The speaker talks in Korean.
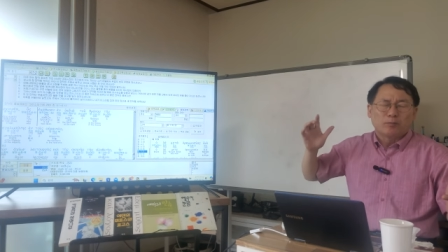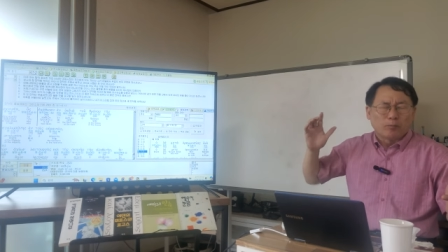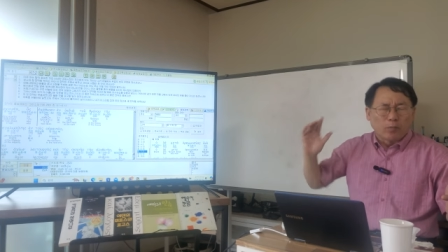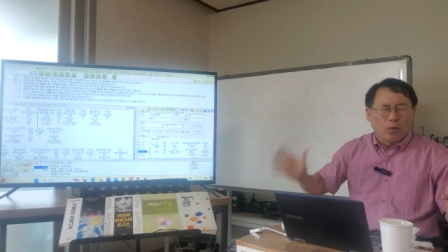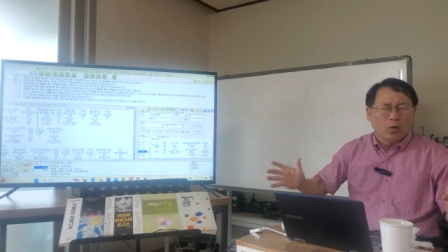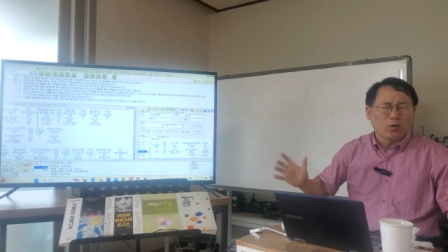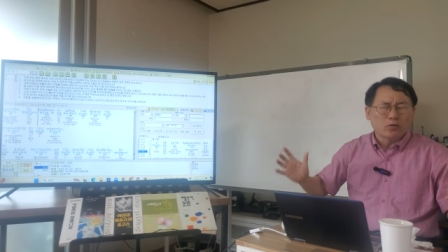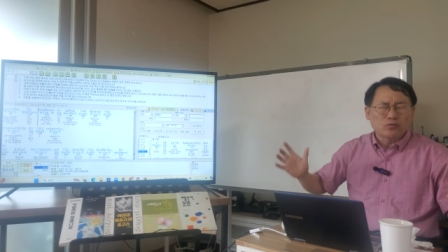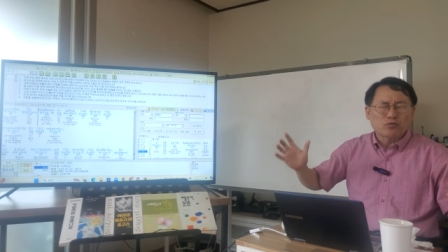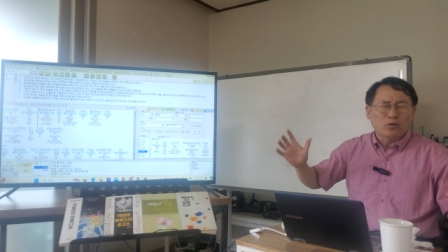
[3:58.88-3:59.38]

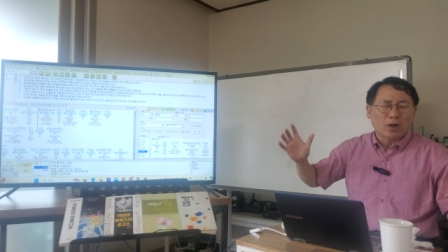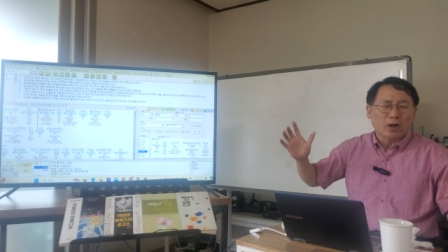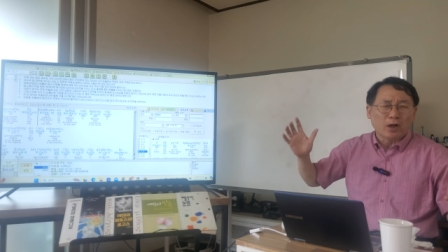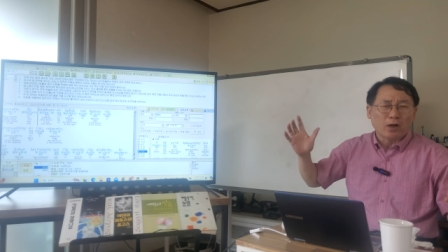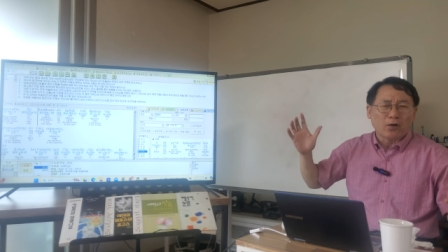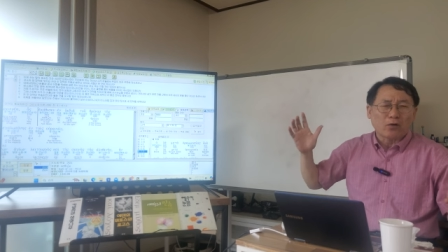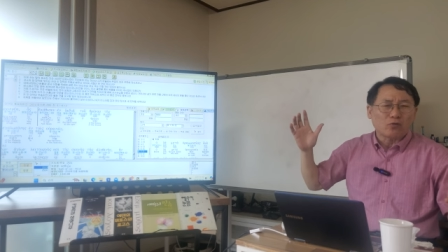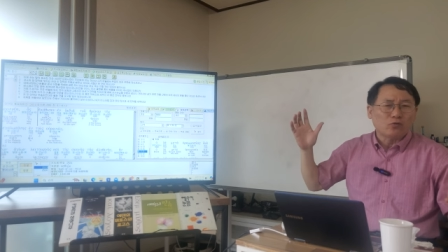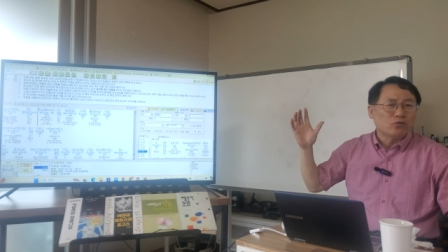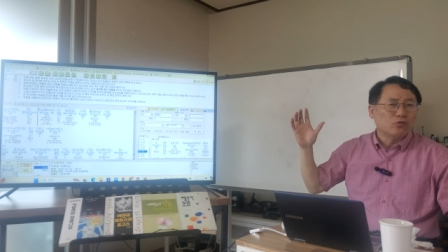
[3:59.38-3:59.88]

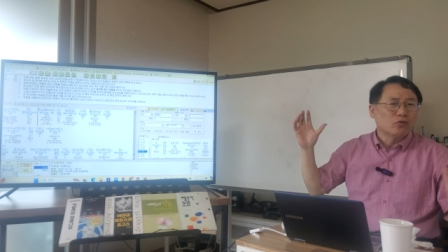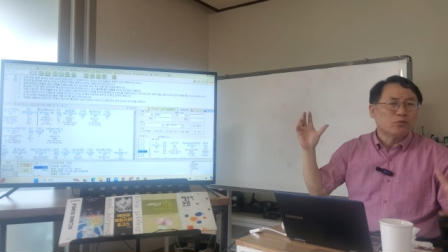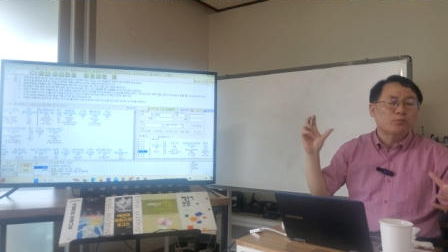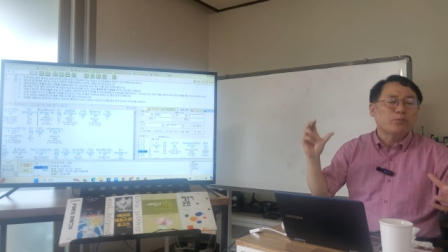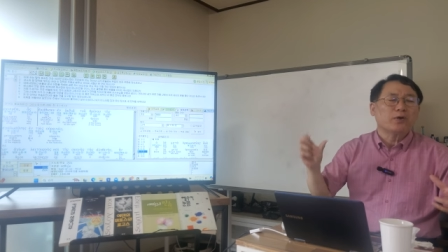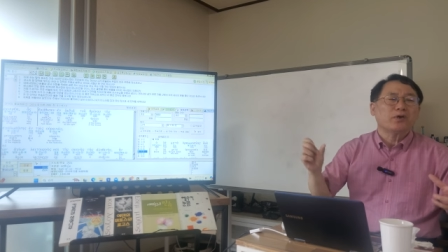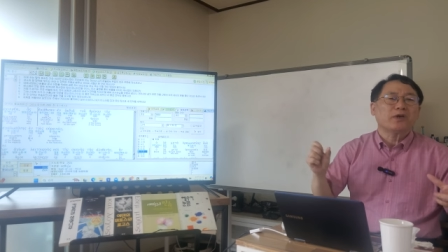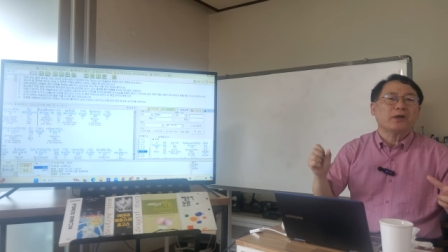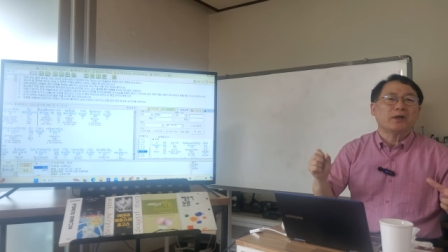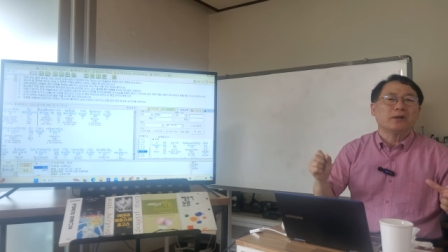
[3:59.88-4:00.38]
보좌
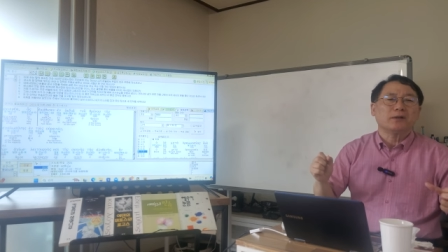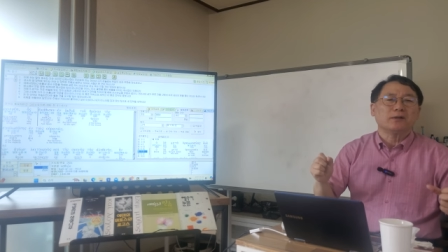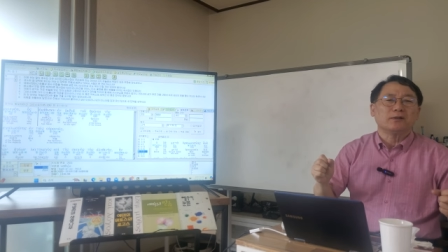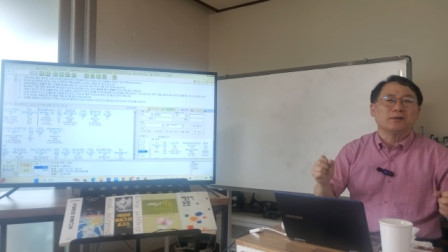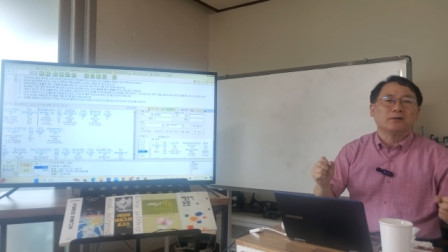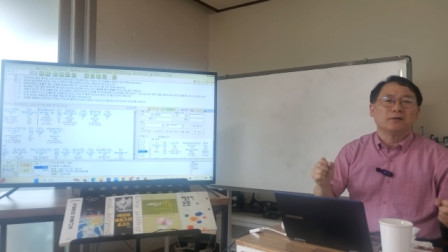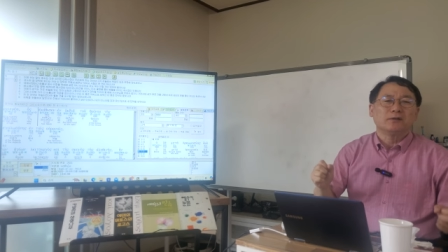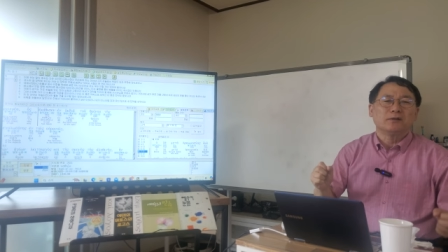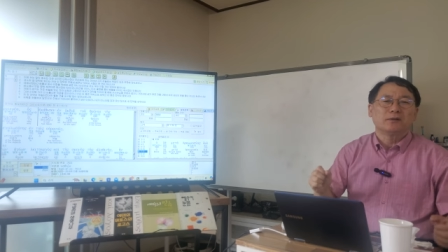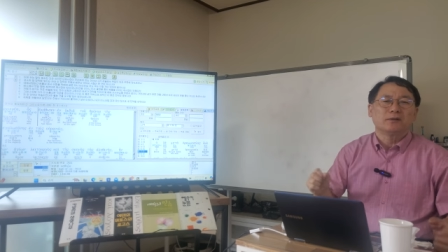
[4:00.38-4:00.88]
우편에 있는